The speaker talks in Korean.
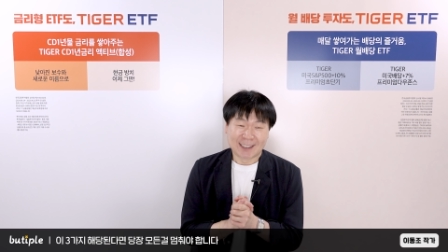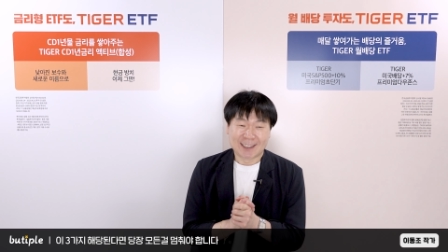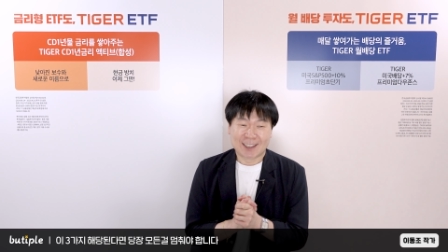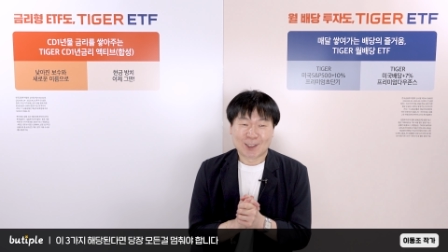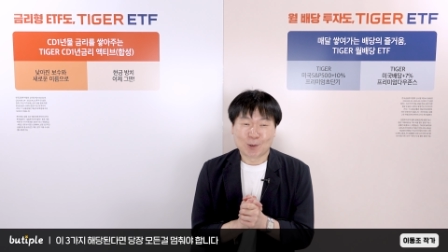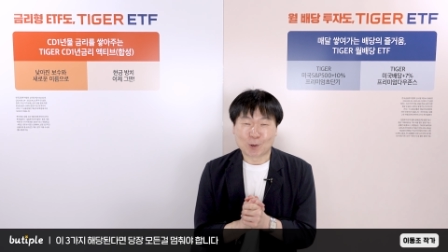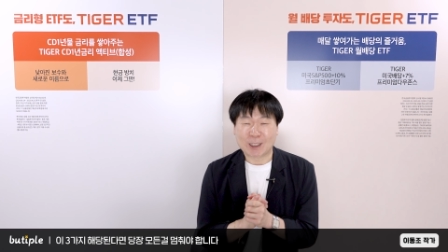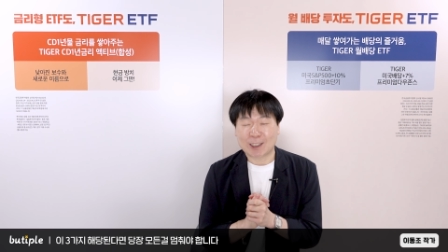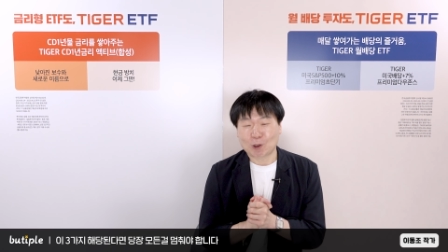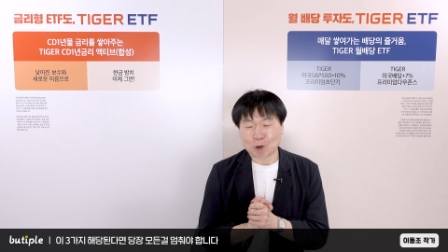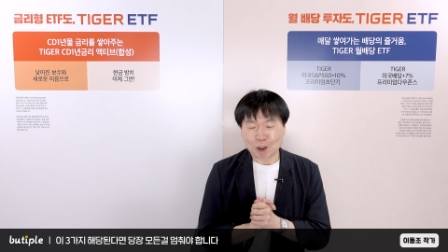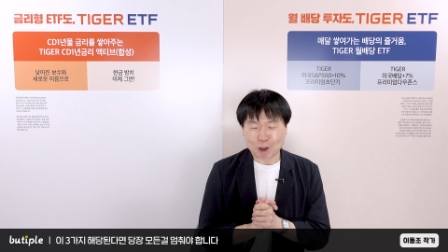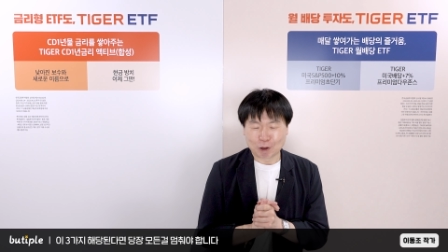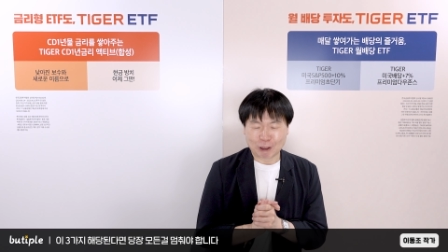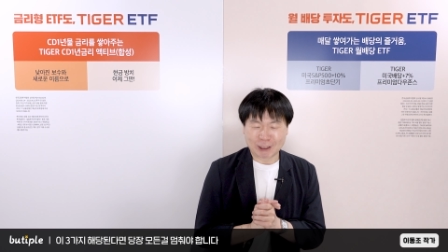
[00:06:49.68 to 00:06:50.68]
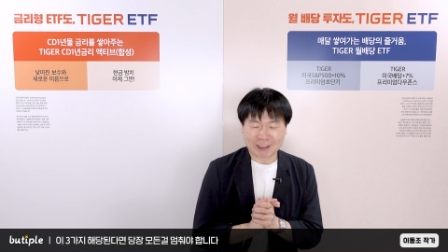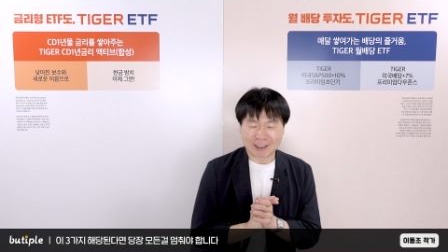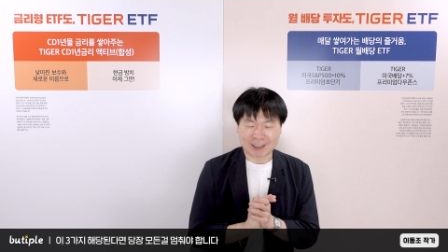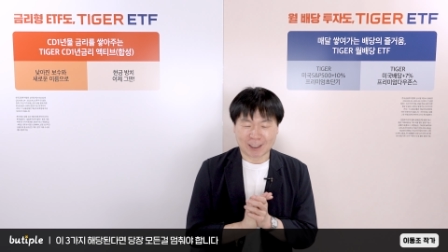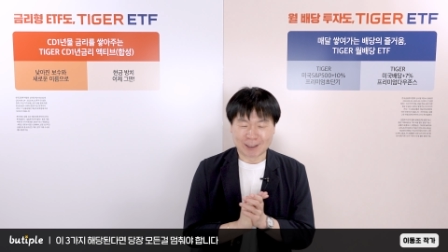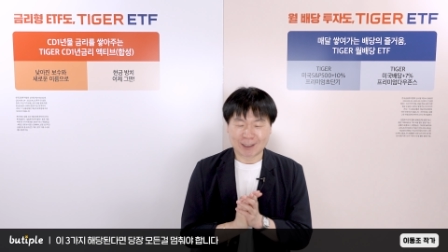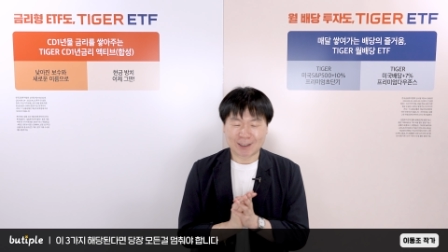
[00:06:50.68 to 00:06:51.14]
어, 우리가 출근
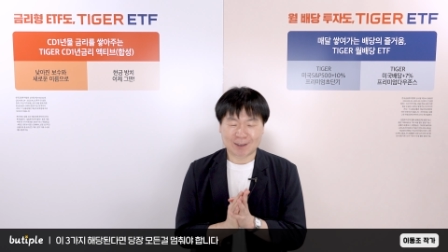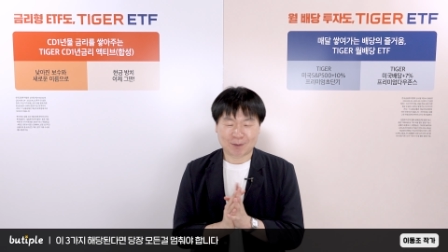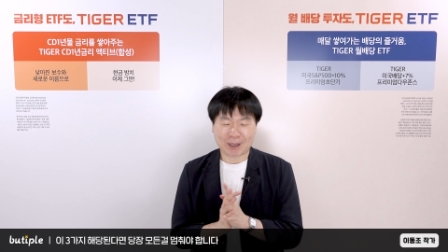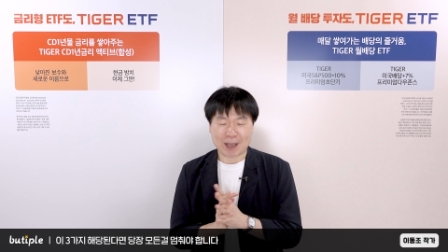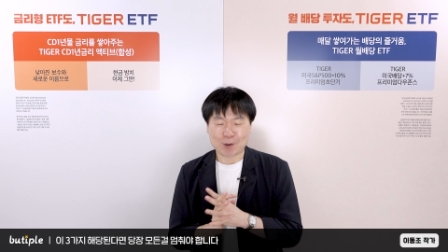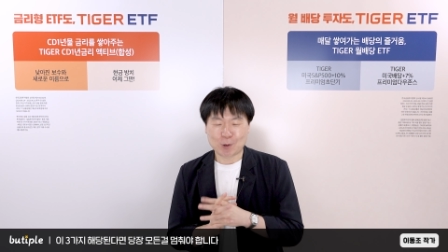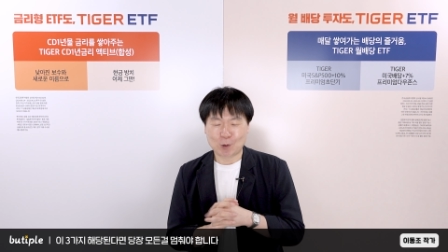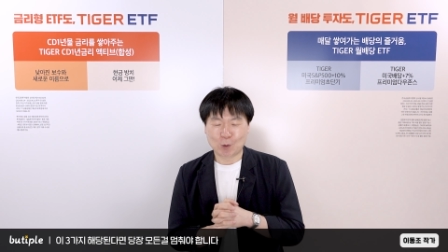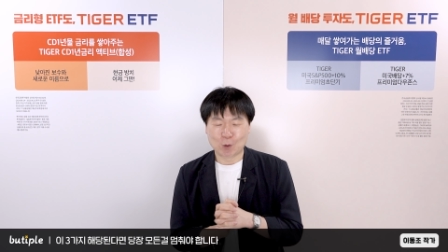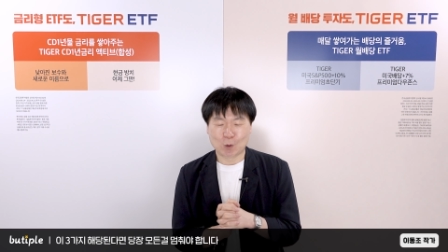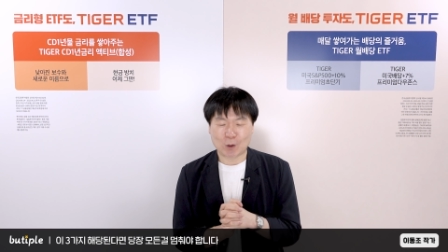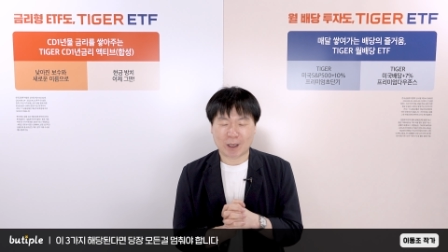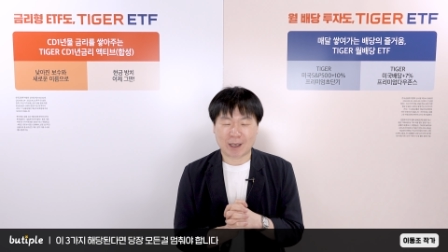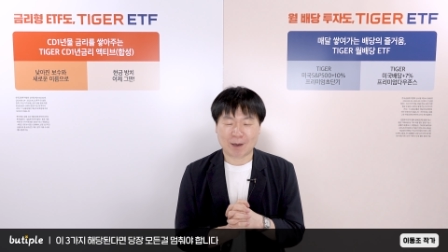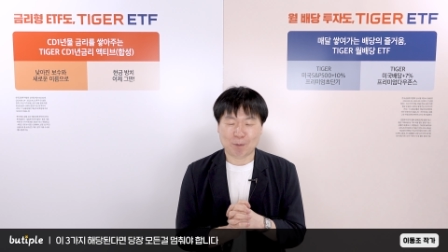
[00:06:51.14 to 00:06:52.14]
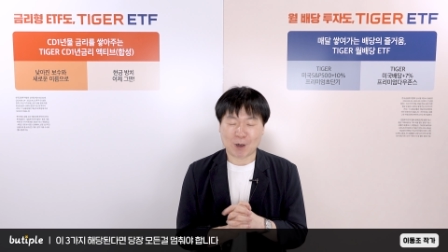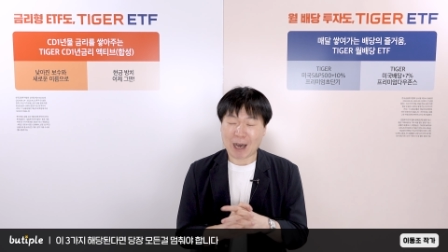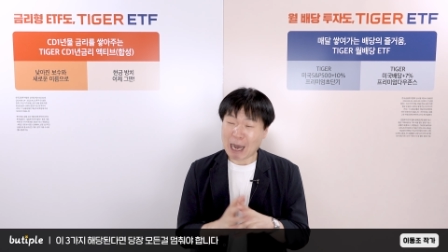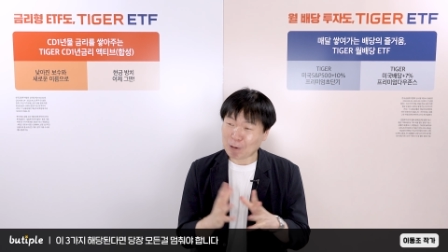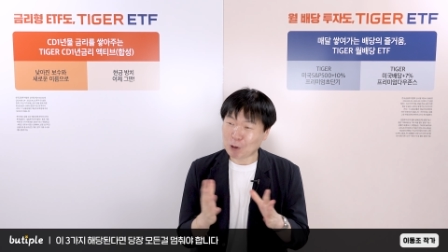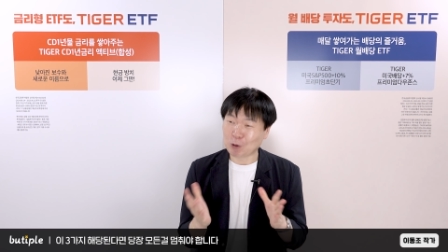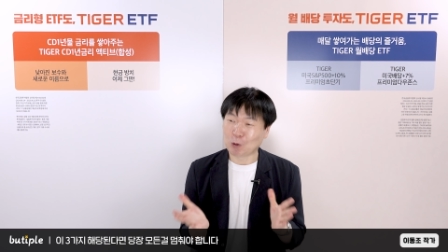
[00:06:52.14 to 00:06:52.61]
전 퇴근 후에 뭐
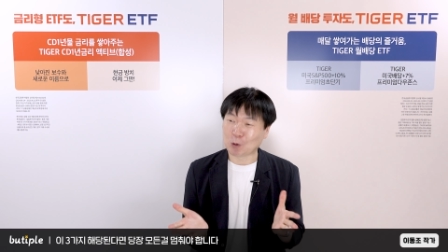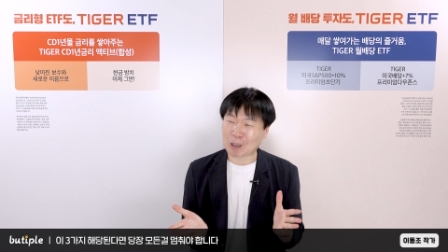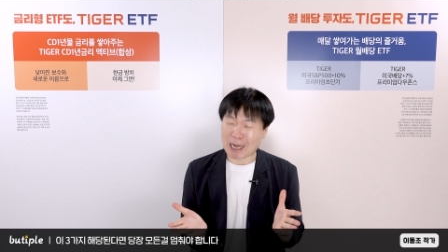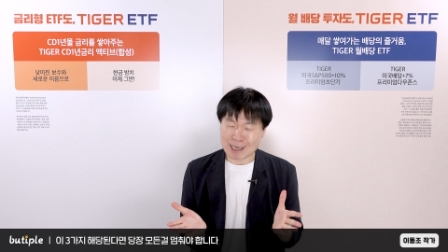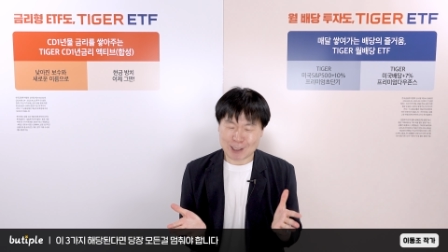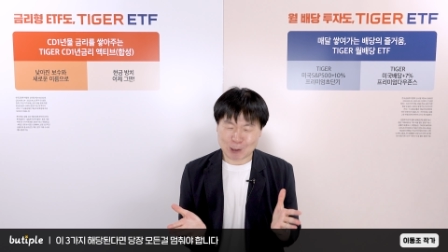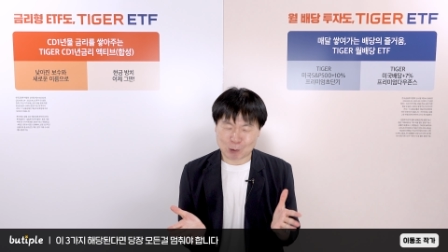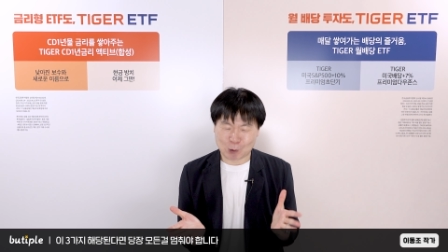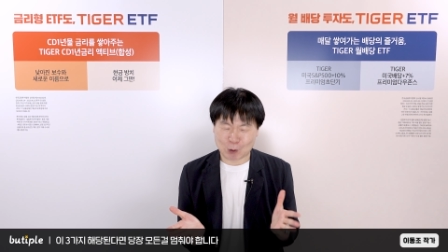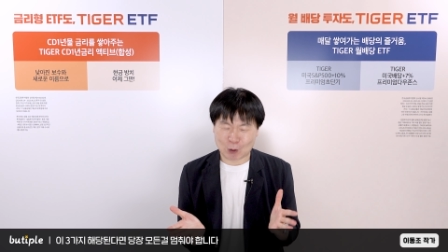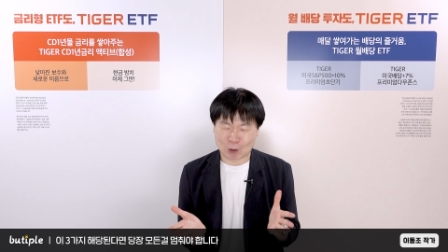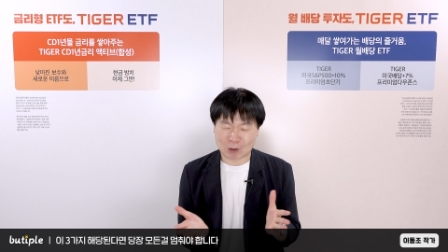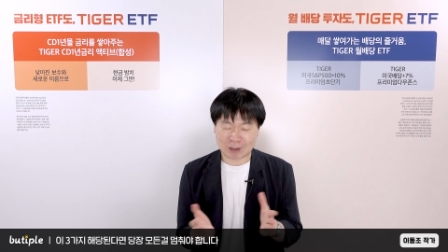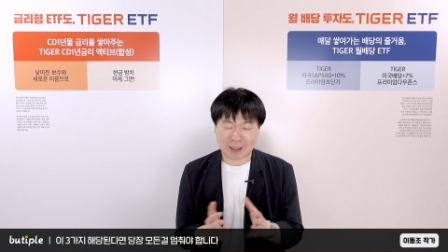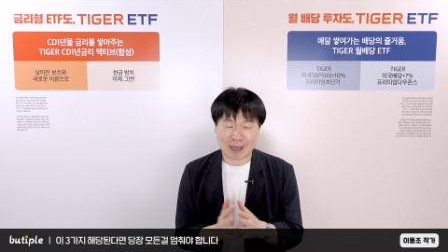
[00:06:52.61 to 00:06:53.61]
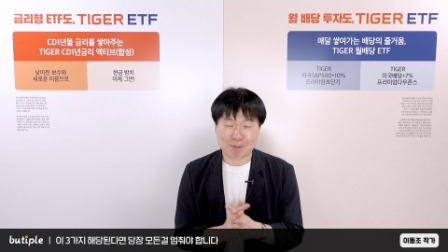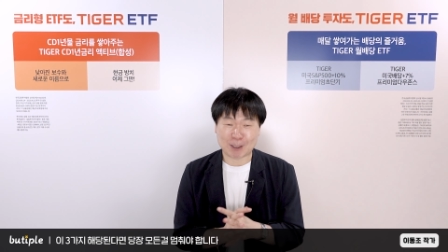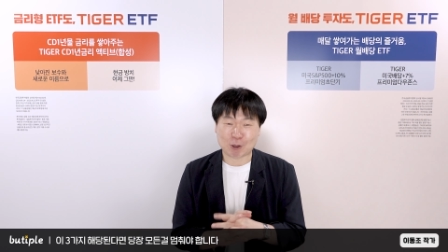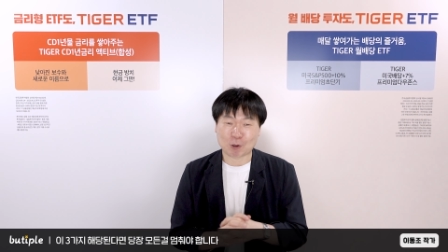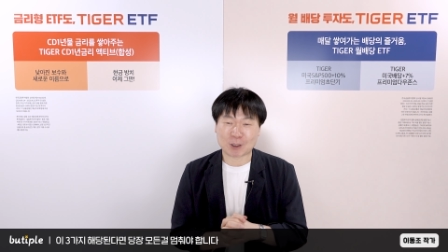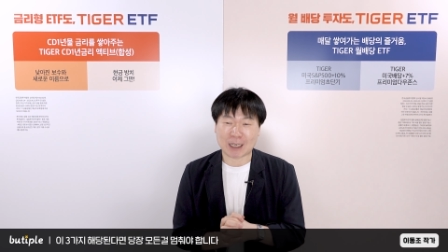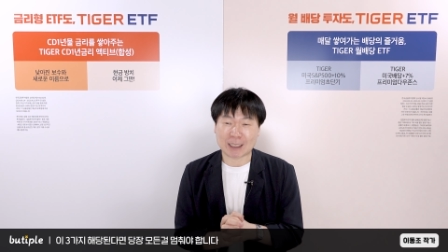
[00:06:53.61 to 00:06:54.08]
학원도 다니고 그다음에
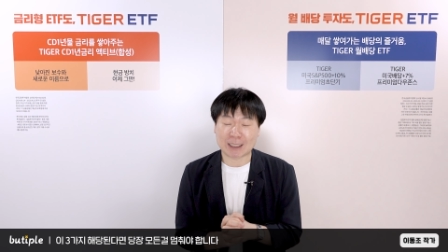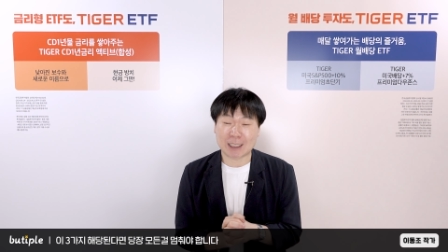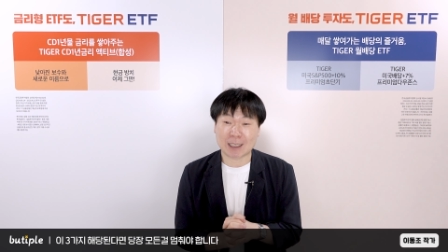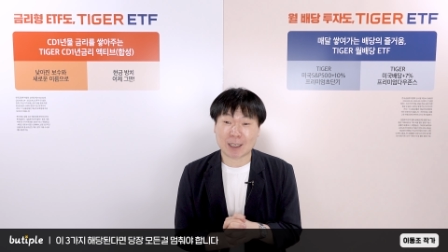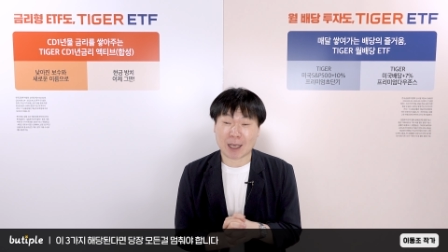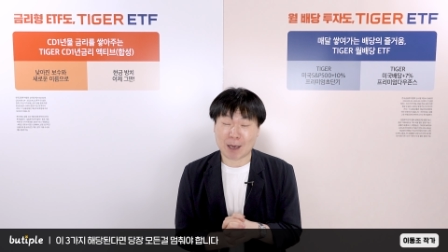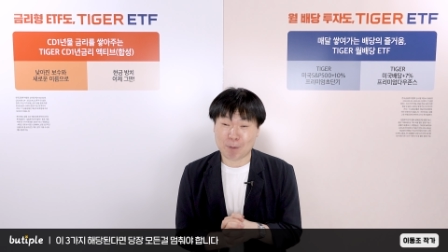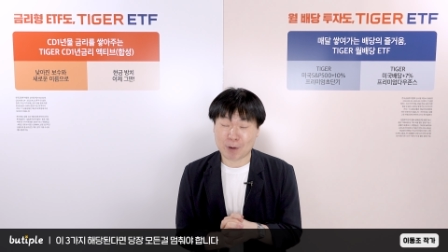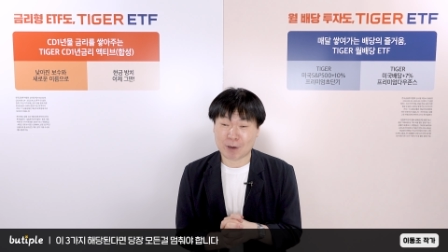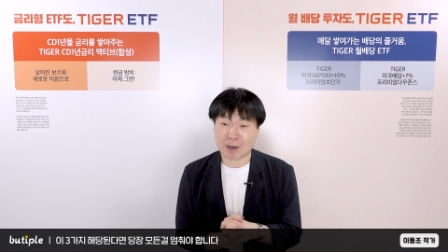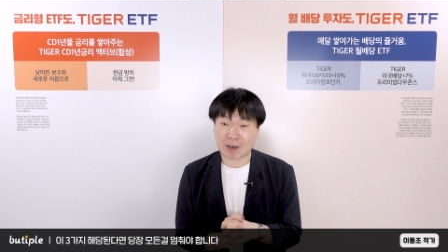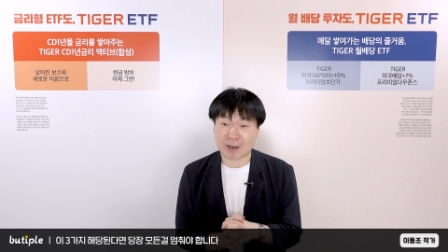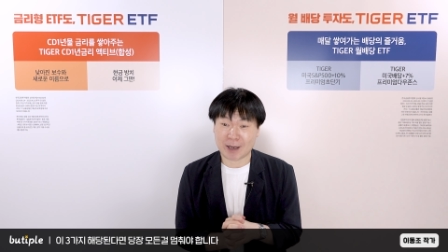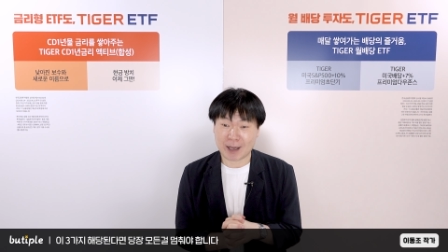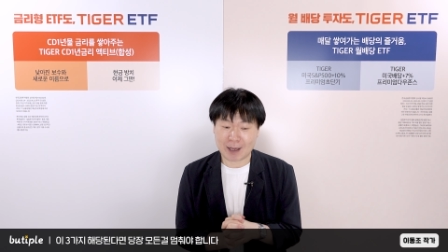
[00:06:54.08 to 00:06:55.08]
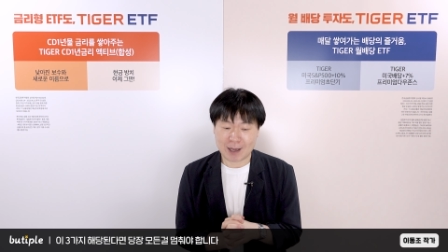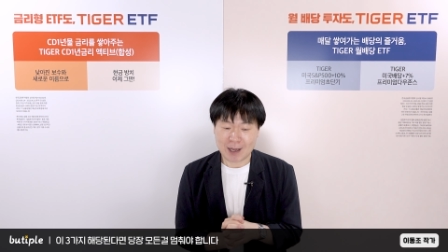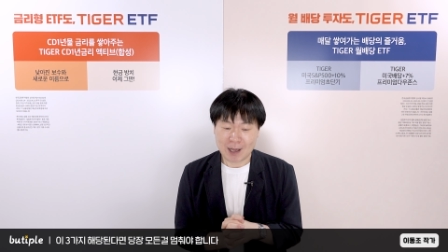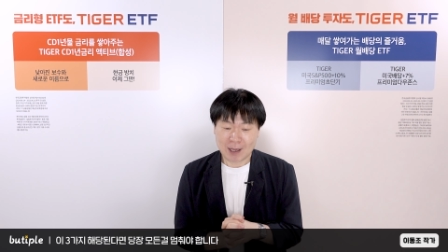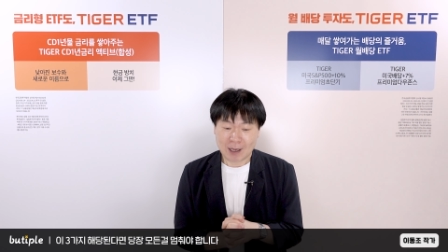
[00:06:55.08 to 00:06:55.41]
또 자기 개발에